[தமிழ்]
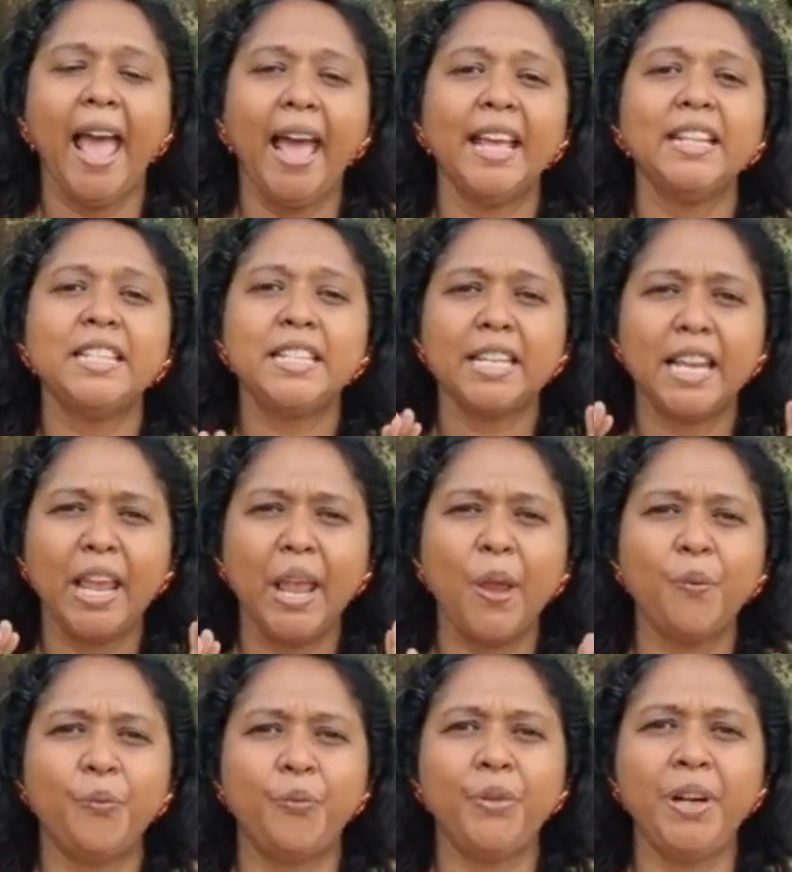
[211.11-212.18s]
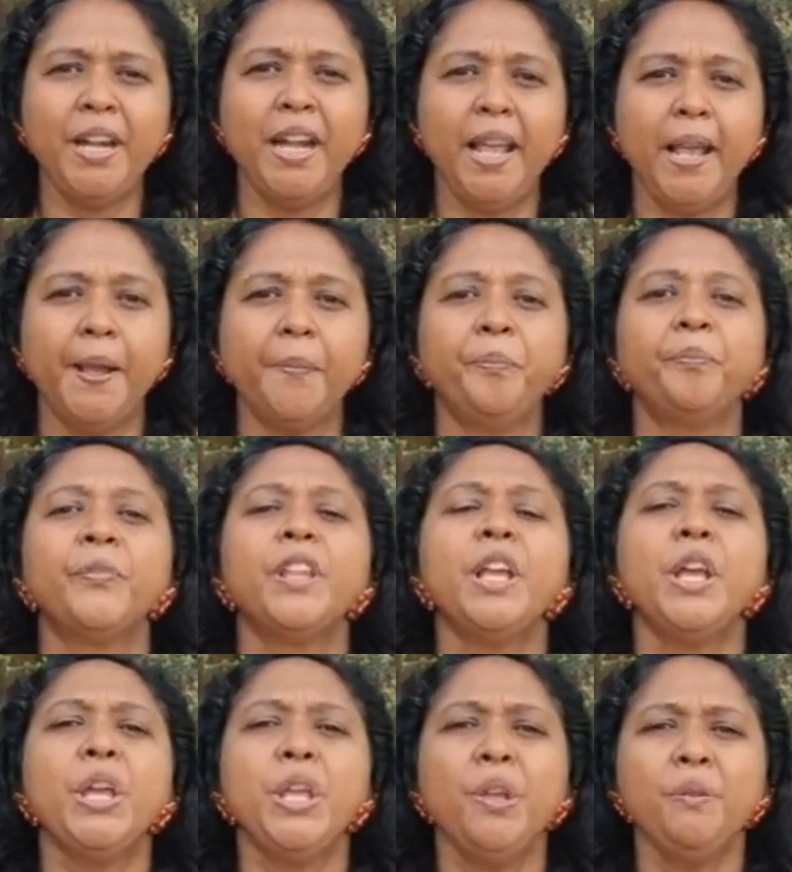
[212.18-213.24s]
அண்ட் எவ்ரிடே
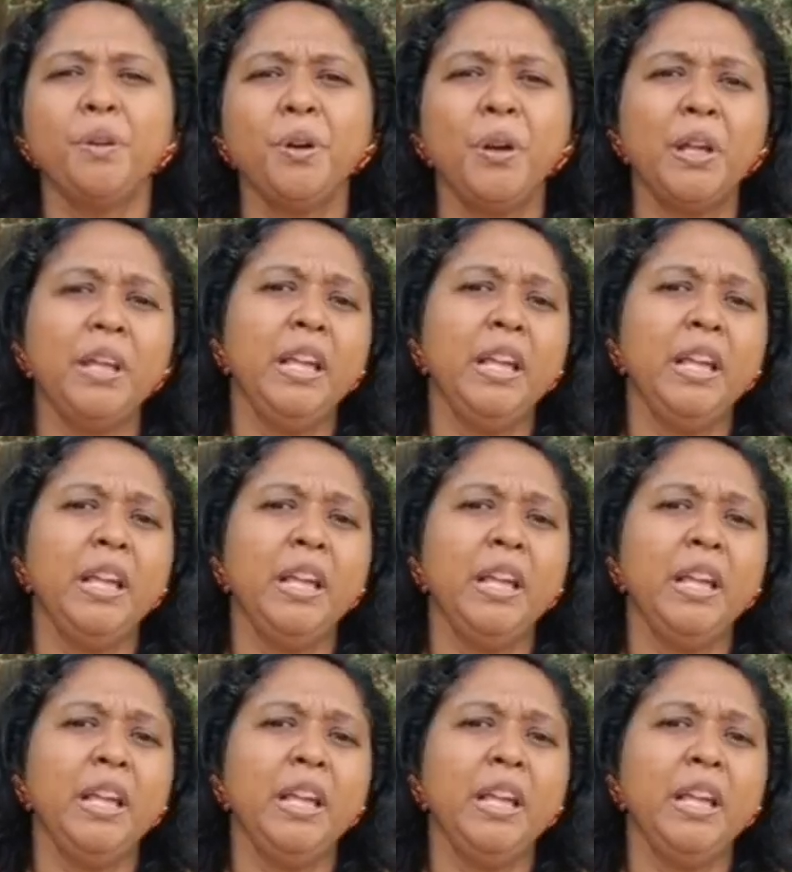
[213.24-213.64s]
இவர்